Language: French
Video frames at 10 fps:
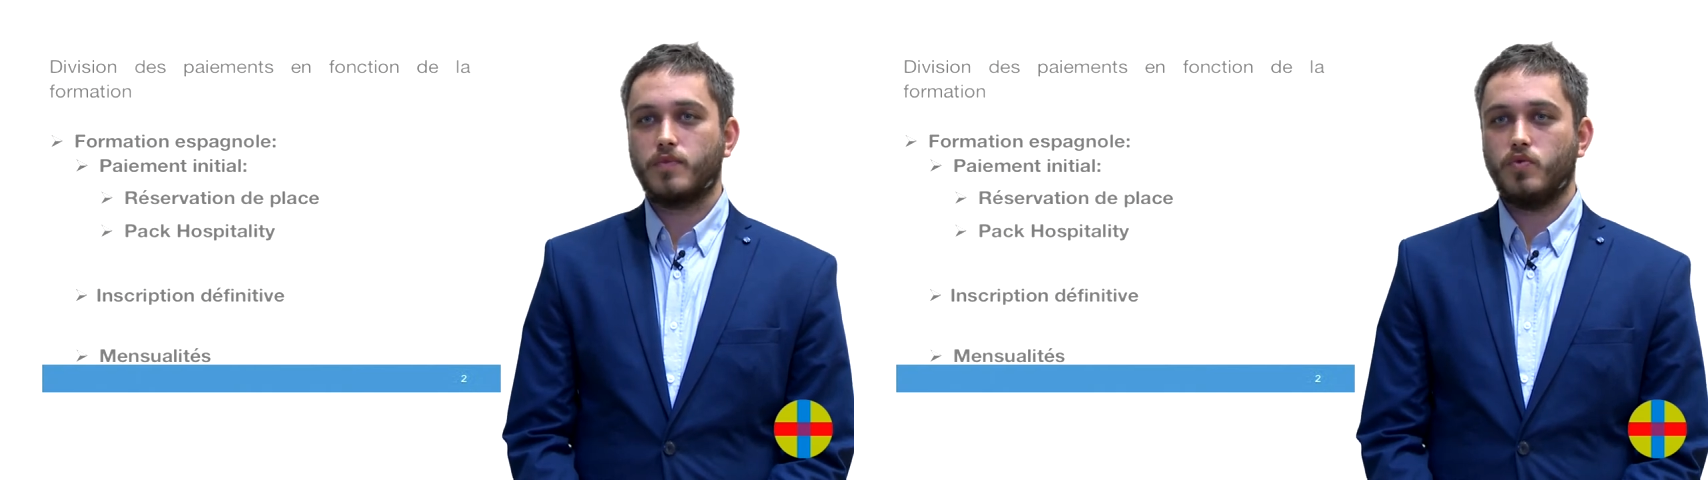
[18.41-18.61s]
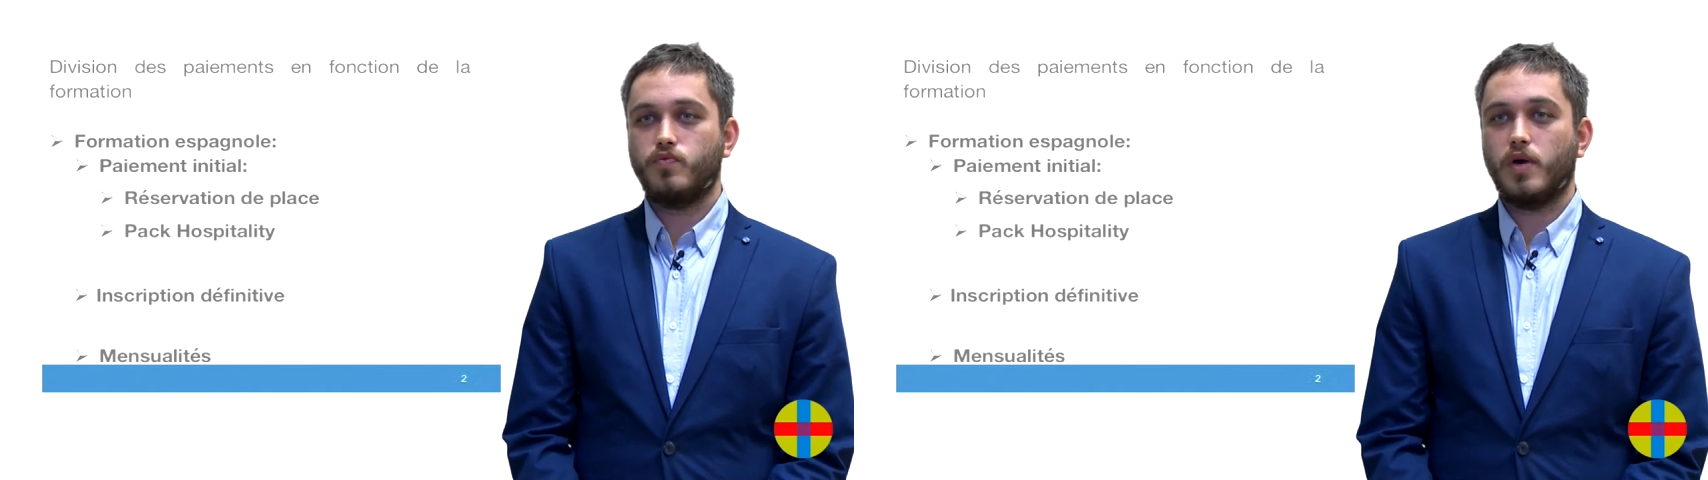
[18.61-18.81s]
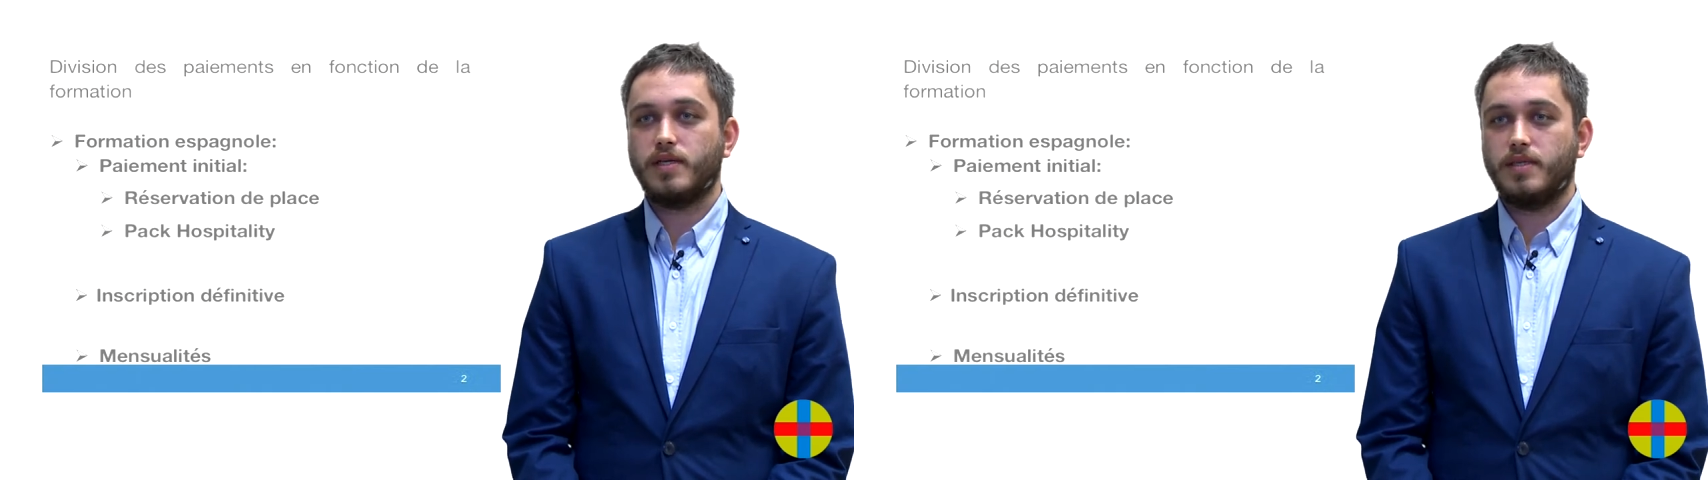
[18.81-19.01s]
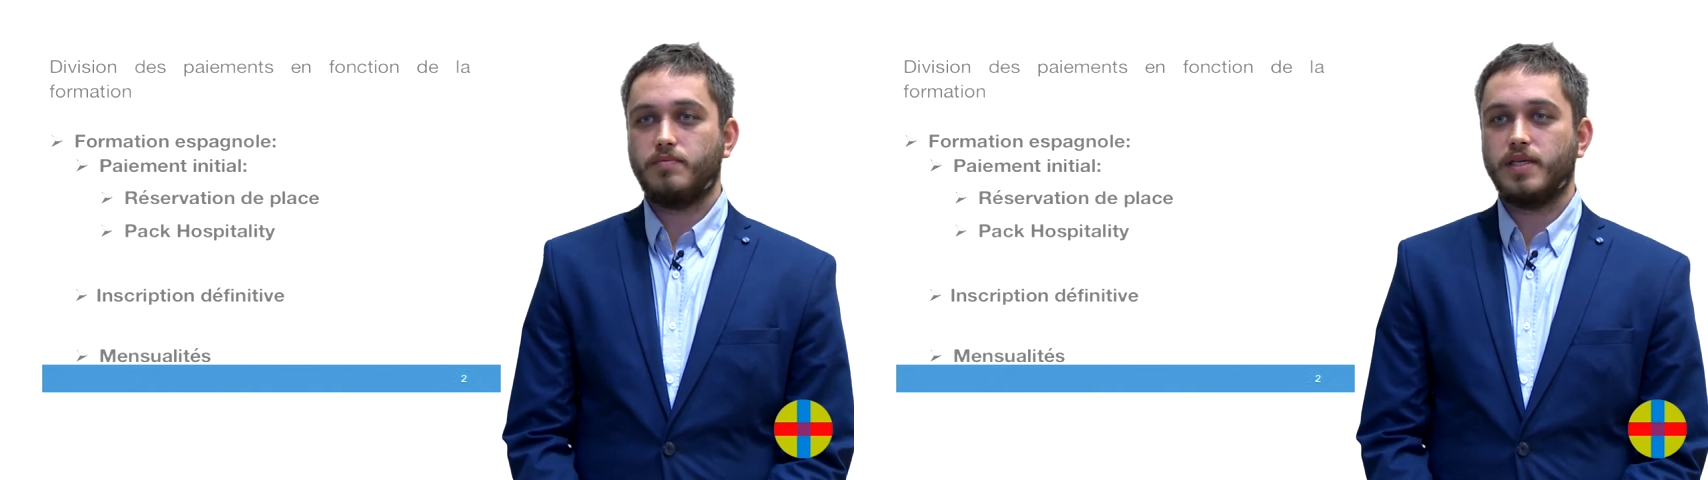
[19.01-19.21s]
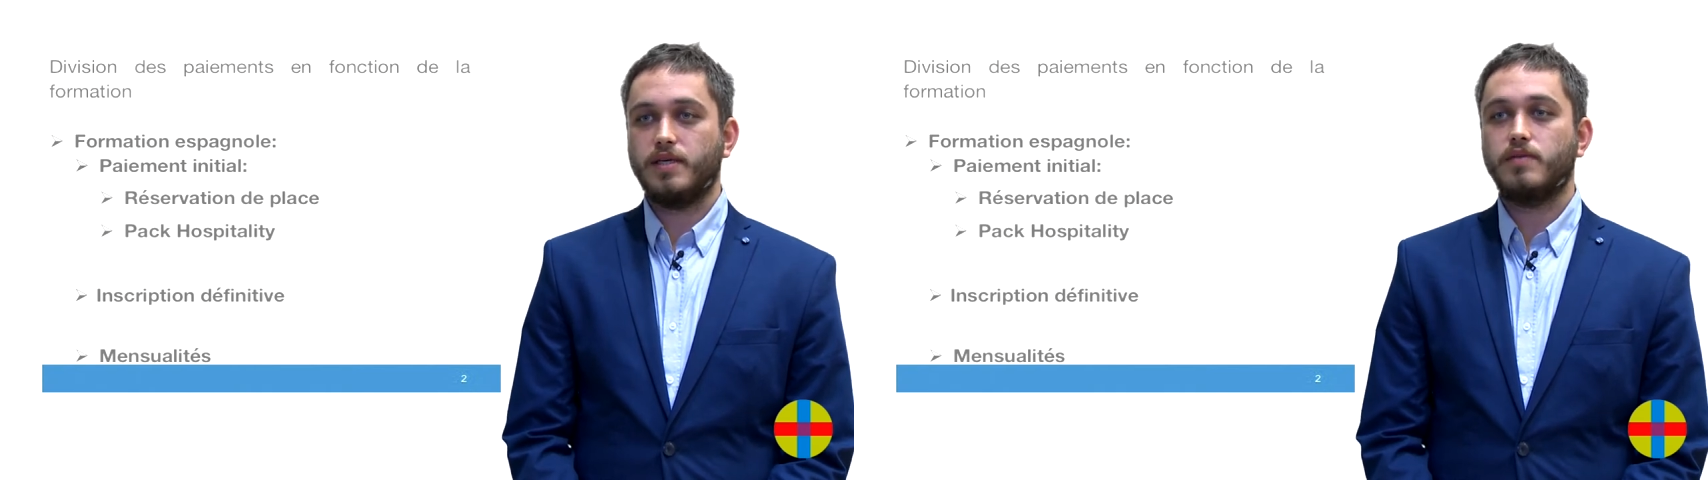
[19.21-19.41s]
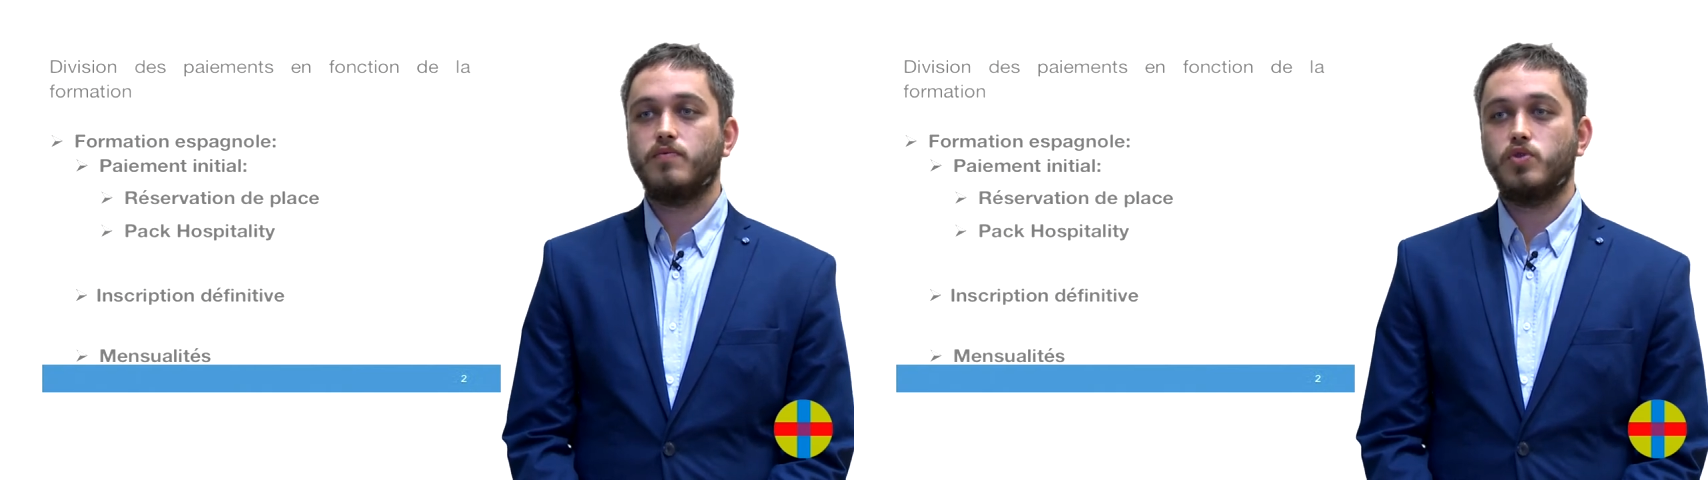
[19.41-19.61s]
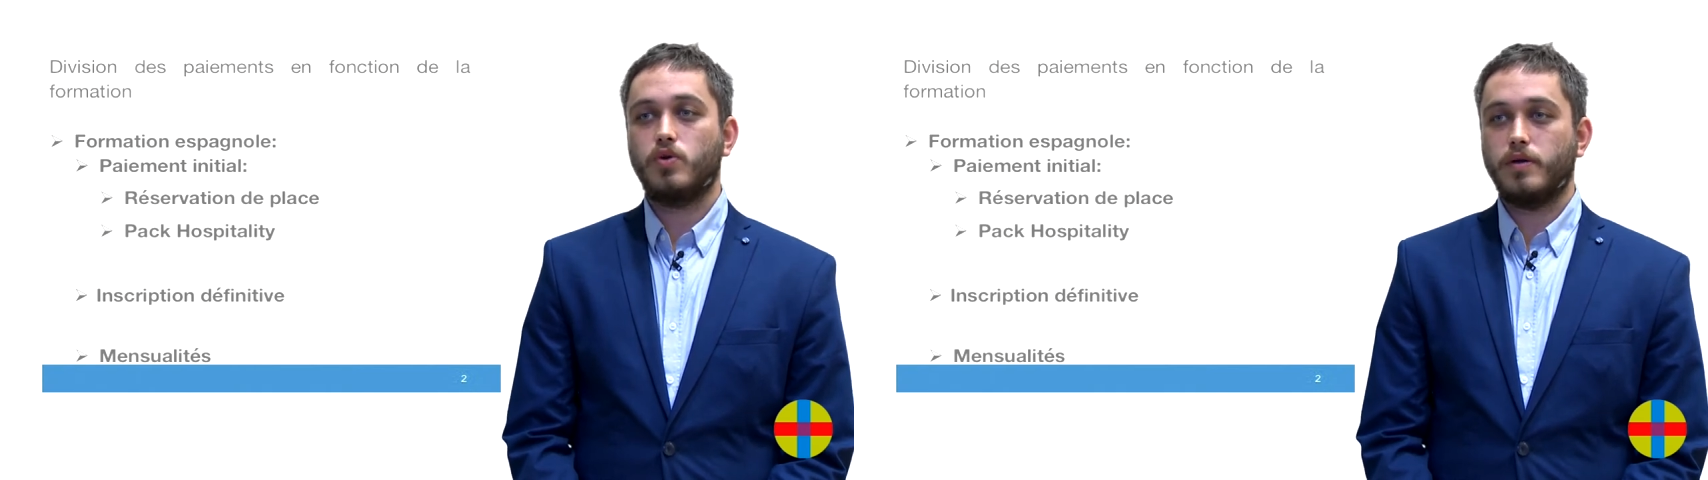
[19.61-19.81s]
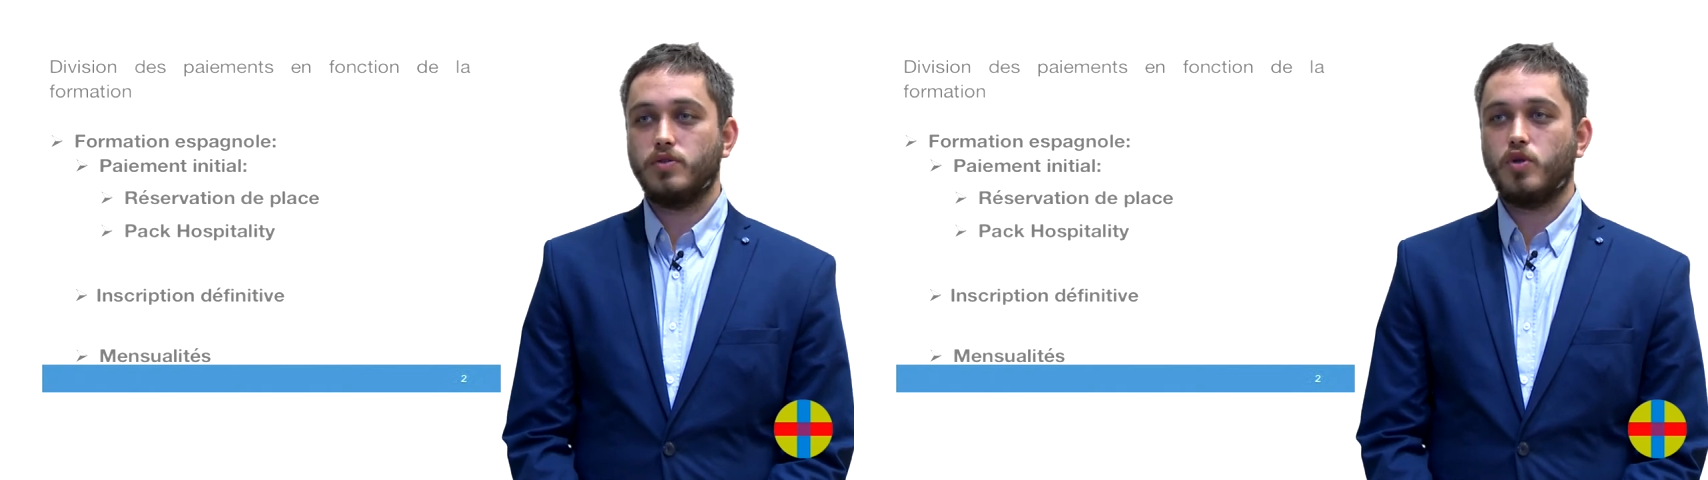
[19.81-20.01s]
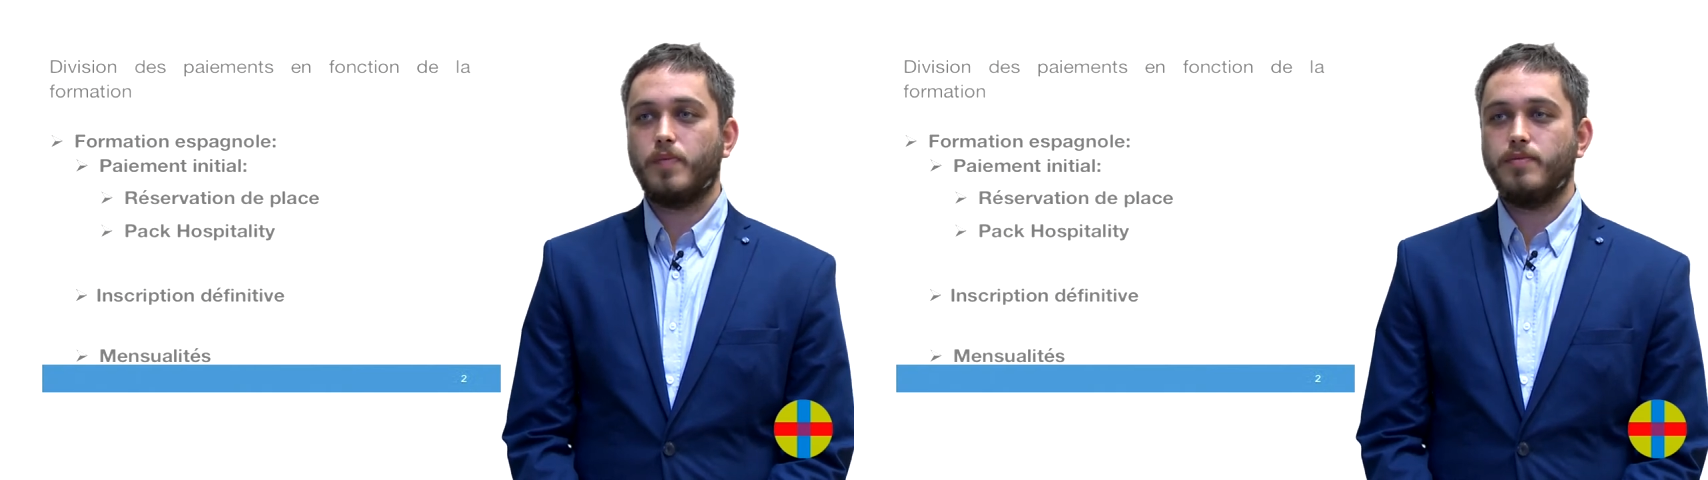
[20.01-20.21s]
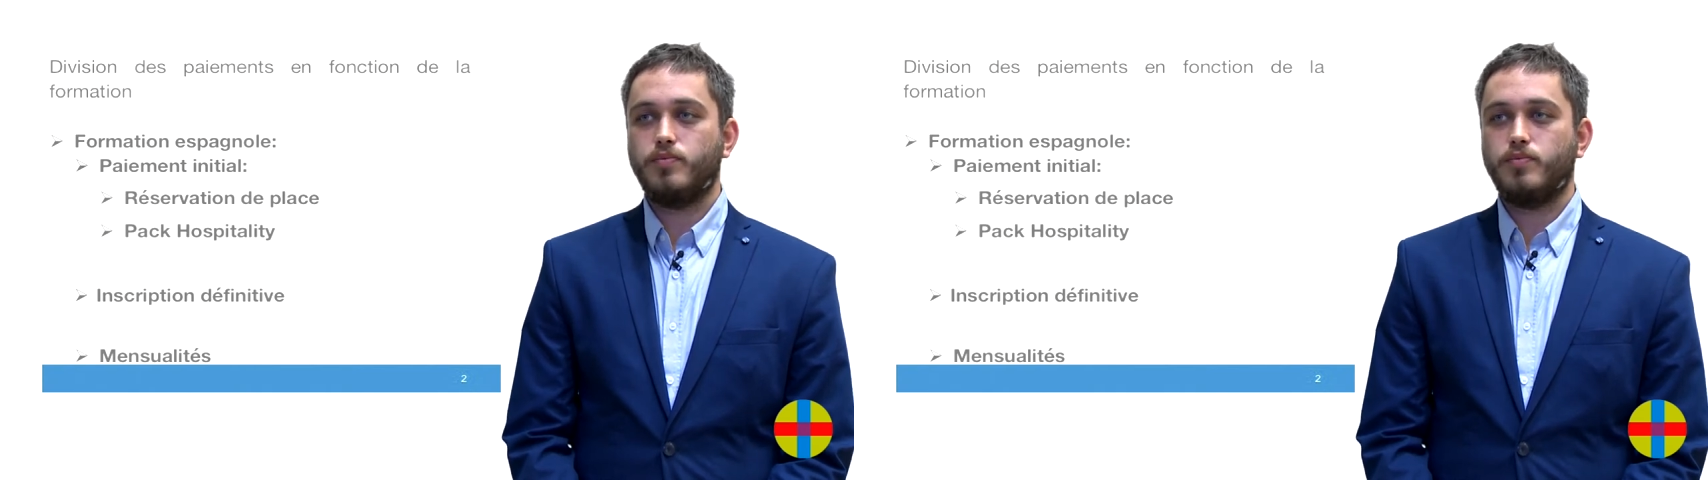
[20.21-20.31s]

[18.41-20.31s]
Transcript: une fois acceptée, vous aurez une semaine